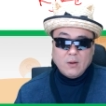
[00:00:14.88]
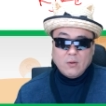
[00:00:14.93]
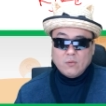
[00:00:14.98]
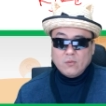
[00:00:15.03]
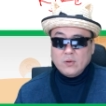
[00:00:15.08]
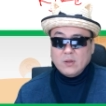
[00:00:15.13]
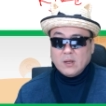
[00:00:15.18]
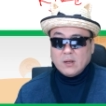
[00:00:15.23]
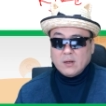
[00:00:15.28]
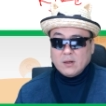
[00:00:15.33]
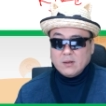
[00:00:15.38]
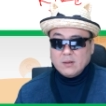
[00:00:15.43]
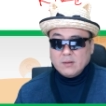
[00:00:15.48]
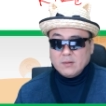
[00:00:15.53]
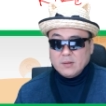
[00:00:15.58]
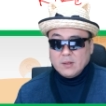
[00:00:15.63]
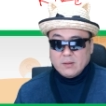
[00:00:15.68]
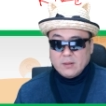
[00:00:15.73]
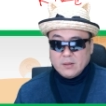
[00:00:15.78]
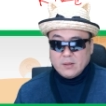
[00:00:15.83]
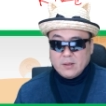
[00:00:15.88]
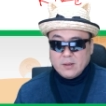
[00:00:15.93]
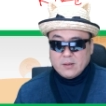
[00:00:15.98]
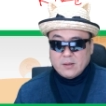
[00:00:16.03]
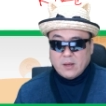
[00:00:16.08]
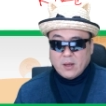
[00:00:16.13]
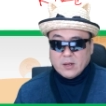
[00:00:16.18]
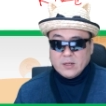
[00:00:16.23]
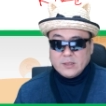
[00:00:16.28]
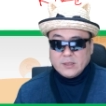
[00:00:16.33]
우리나라는 특히
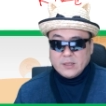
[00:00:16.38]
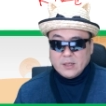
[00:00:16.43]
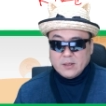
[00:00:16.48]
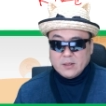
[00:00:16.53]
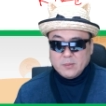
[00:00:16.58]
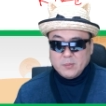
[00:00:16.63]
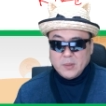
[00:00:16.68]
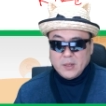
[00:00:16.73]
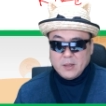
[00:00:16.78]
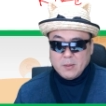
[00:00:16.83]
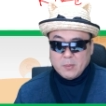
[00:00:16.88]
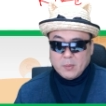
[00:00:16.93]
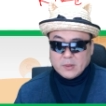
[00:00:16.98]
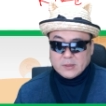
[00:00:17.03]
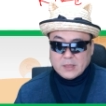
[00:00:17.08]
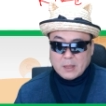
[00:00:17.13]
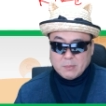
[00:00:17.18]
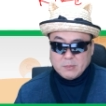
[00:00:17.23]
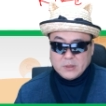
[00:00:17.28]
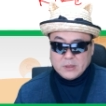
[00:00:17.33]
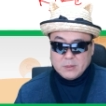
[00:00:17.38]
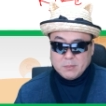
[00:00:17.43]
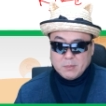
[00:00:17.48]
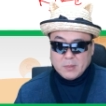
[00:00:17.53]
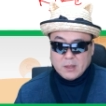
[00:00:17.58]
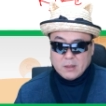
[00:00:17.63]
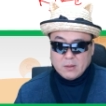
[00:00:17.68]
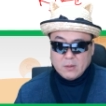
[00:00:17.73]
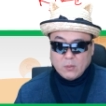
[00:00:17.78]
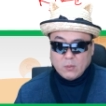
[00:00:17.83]
결제 금액이 뭐
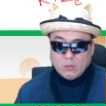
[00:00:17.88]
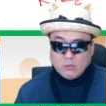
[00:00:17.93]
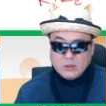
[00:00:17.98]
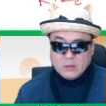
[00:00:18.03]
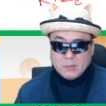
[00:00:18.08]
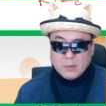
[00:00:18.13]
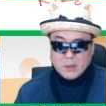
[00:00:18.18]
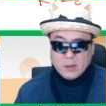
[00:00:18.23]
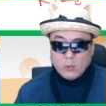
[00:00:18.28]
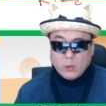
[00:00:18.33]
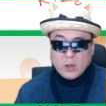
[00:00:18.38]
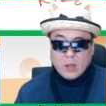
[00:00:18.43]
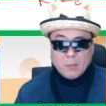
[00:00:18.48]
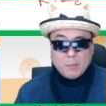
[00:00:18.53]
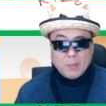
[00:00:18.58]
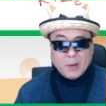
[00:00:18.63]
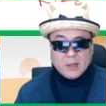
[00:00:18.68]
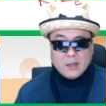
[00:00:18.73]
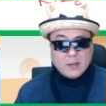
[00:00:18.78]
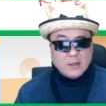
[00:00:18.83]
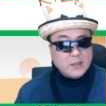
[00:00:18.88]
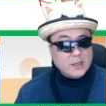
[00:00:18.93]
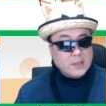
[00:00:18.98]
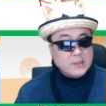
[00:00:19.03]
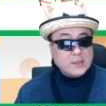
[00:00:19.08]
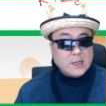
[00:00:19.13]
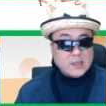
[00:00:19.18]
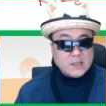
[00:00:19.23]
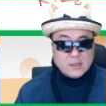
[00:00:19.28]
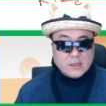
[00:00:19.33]
30만 원, 50만 원 이렇게 밖에는
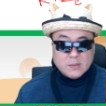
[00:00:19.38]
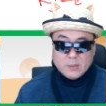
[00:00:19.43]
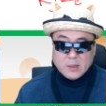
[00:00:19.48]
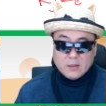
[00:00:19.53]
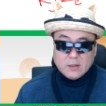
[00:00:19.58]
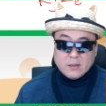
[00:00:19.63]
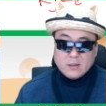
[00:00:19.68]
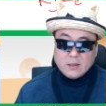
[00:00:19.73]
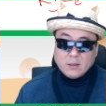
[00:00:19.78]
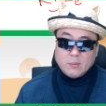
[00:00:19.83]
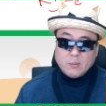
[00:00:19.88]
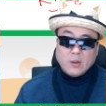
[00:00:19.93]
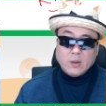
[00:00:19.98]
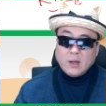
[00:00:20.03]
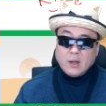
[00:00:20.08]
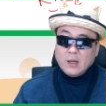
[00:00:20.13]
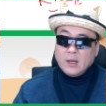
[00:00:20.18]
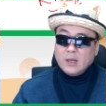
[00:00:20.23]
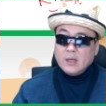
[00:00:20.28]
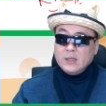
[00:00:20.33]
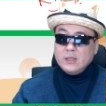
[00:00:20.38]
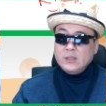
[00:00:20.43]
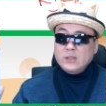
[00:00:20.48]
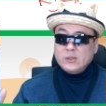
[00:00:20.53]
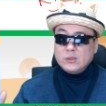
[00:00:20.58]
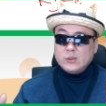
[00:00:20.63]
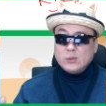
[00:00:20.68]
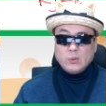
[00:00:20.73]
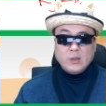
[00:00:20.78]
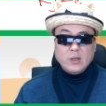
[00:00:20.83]
되질 않습니다. 그렇다 보니까
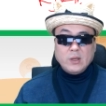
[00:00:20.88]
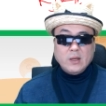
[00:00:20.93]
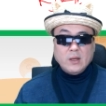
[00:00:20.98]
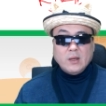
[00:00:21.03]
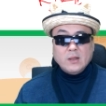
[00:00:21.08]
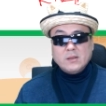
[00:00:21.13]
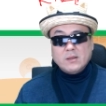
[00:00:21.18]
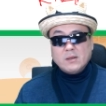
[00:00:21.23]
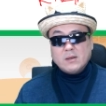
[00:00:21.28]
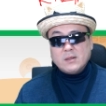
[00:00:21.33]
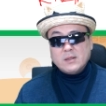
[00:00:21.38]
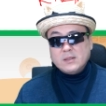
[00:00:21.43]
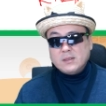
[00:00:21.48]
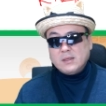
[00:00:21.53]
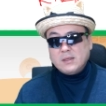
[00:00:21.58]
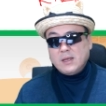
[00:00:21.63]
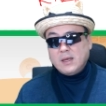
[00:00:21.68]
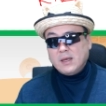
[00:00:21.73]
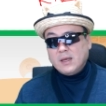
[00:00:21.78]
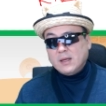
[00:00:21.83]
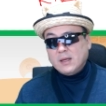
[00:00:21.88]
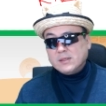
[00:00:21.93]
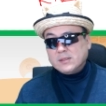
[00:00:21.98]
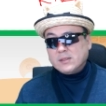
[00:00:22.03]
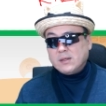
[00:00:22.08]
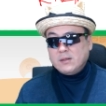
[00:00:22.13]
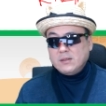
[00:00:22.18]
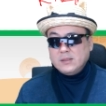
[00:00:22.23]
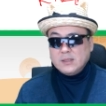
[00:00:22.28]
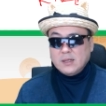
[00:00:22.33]
이쪽이 더 크게
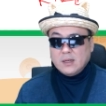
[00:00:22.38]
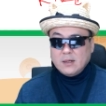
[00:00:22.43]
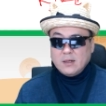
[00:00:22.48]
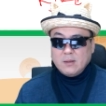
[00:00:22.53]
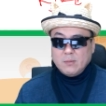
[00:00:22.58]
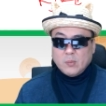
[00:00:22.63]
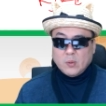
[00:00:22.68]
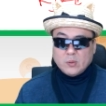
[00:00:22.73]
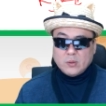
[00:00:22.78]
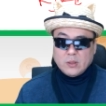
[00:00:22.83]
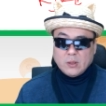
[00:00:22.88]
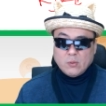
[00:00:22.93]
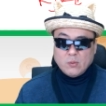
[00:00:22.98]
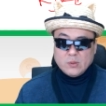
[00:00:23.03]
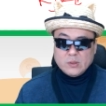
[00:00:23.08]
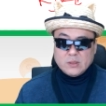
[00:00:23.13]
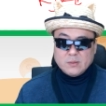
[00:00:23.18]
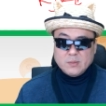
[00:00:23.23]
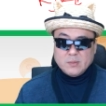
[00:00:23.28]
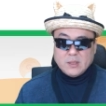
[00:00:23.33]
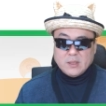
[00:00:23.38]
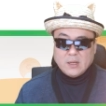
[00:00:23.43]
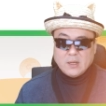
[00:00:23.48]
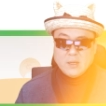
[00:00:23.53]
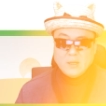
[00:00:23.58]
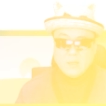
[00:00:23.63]
성장을 못하고 있습니다.